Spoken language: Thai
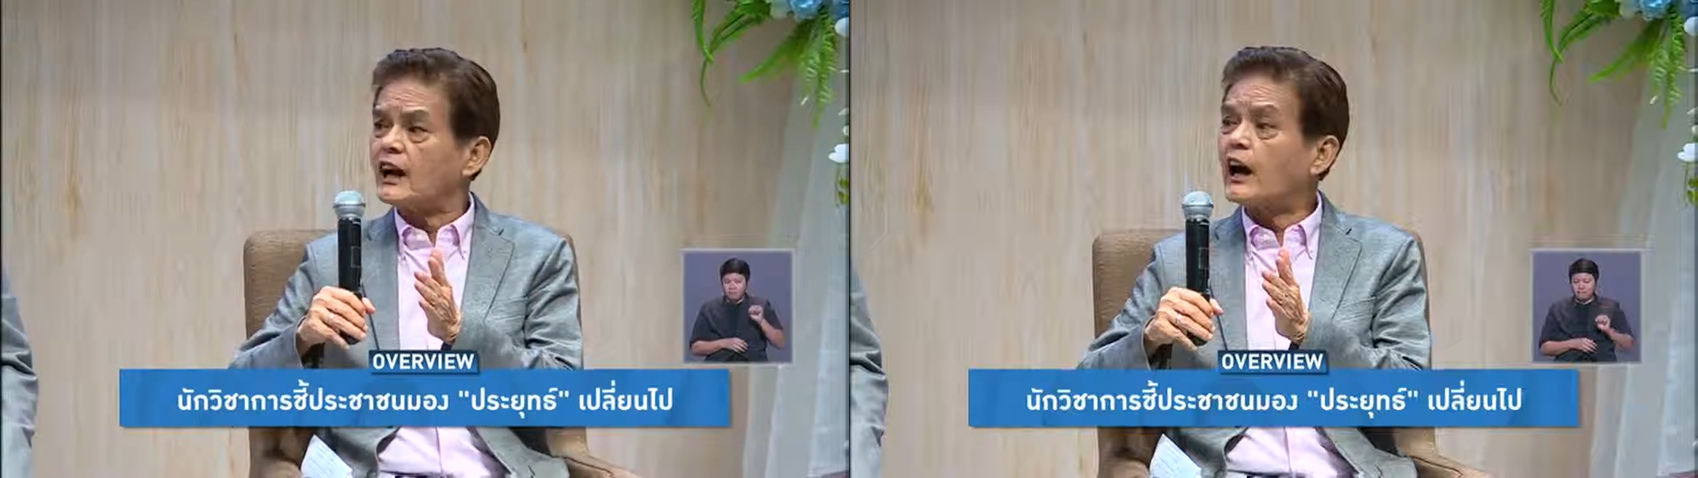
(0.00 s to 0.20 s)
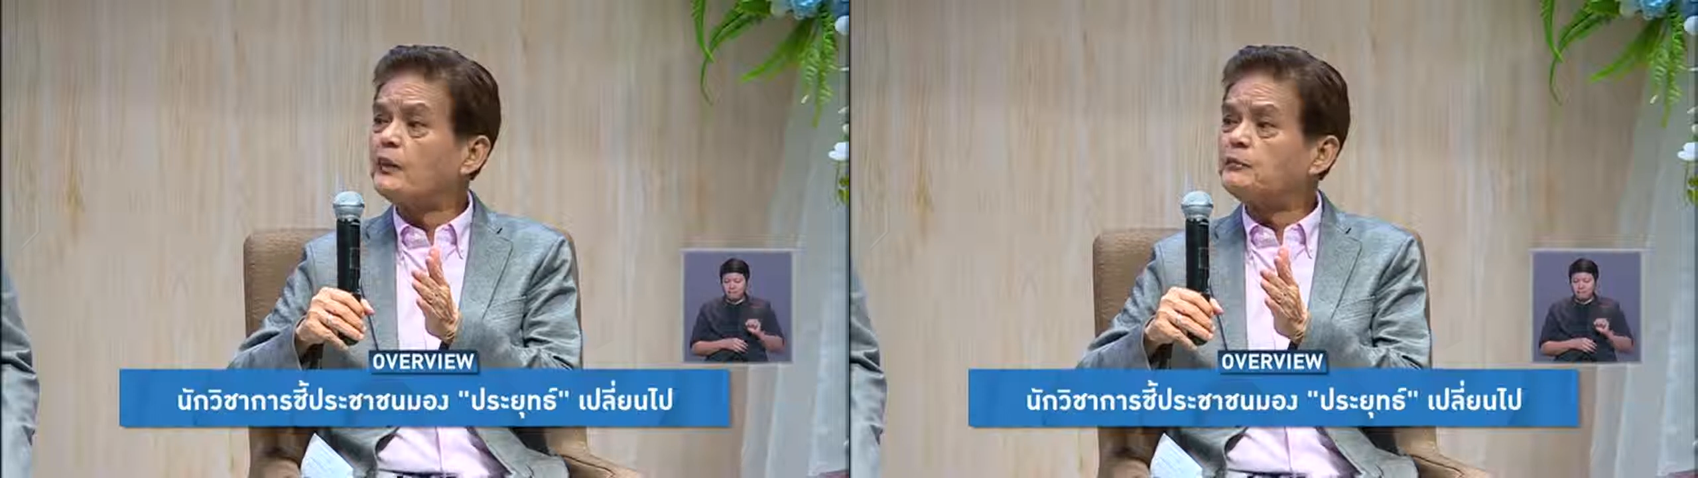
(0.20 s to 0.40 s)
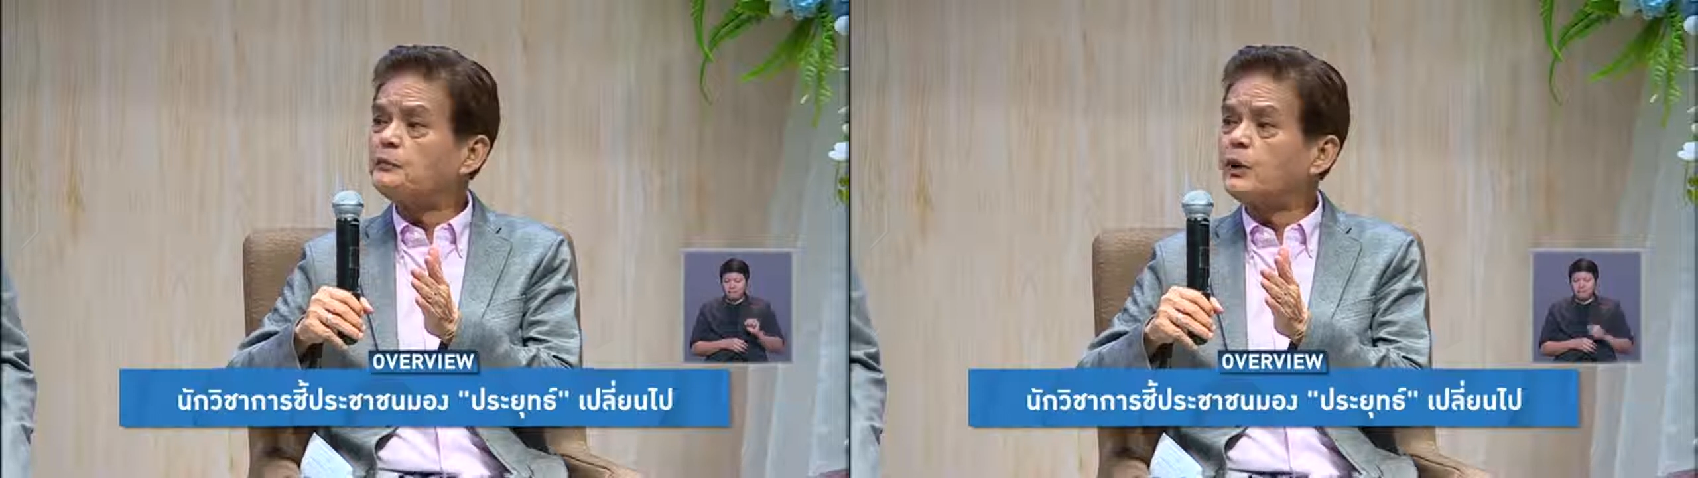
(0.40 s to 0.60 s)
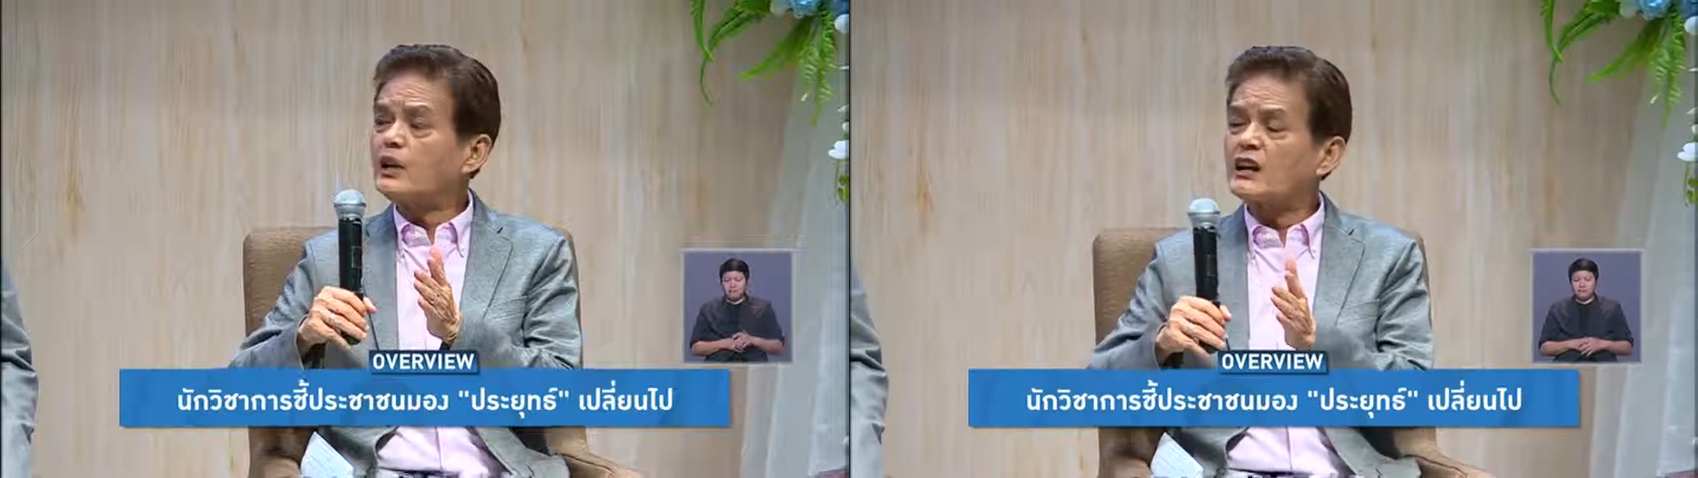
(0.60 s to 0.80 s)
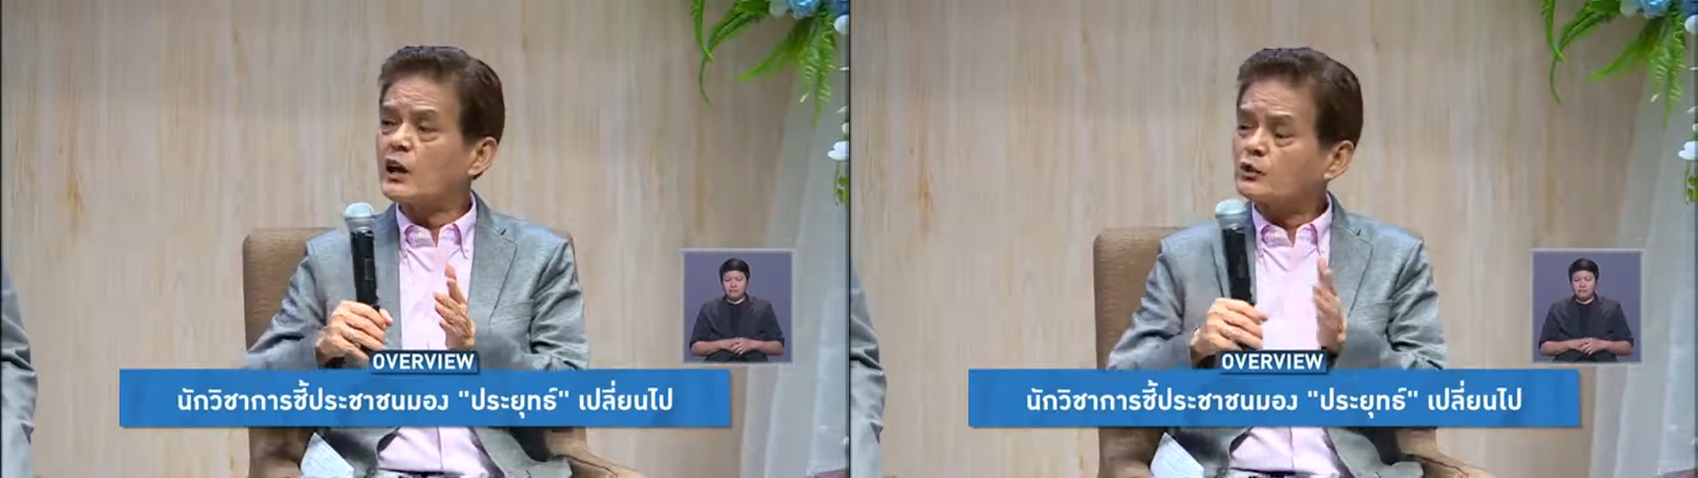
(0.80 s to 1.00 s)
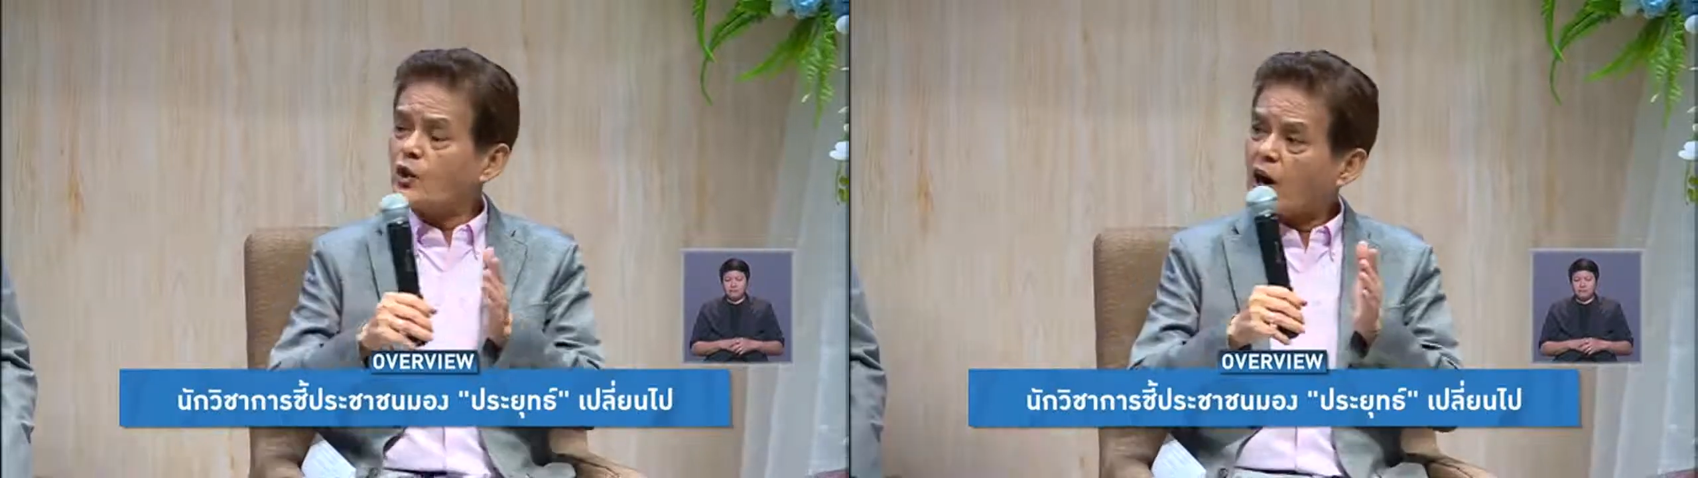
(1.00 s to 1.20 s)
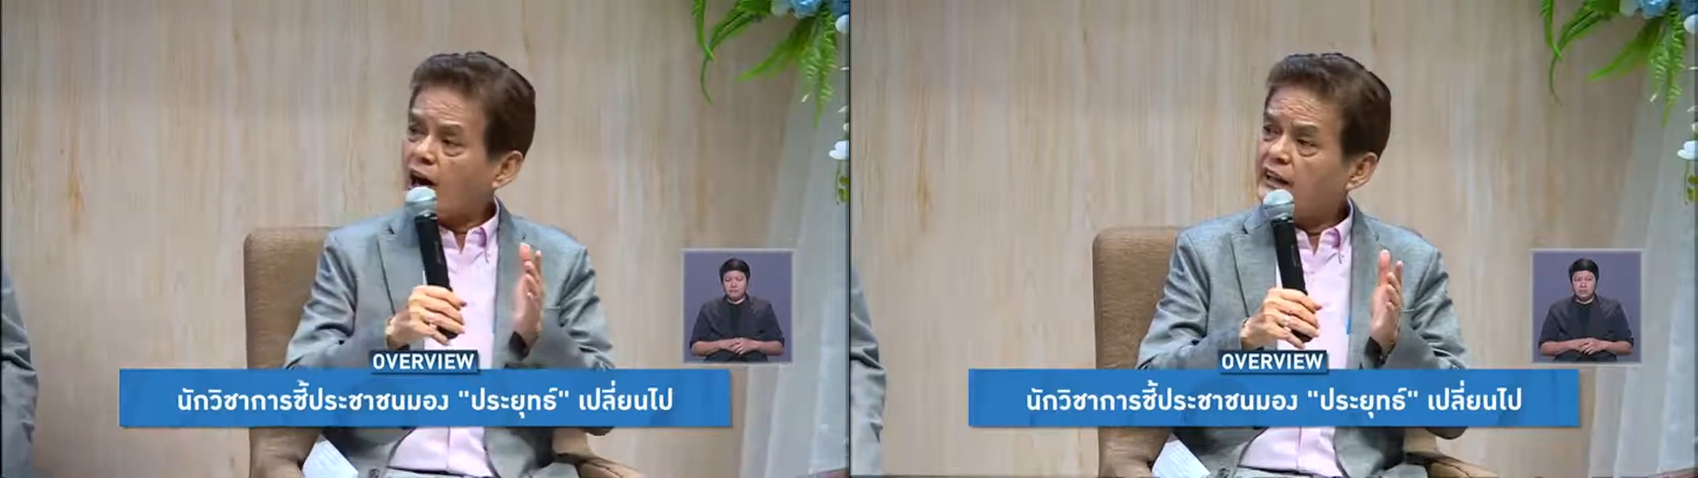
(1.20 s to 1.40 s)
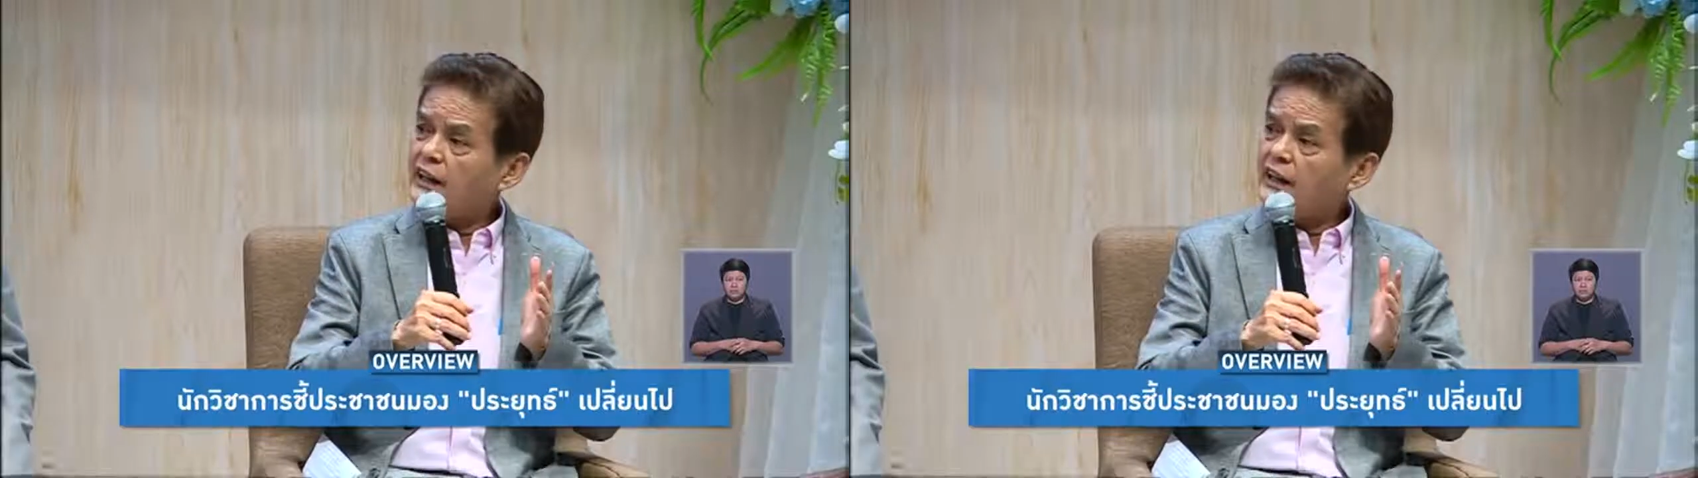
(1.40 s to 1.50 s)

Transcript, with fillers: นะครับ เพราะนั้นเขาต้องการ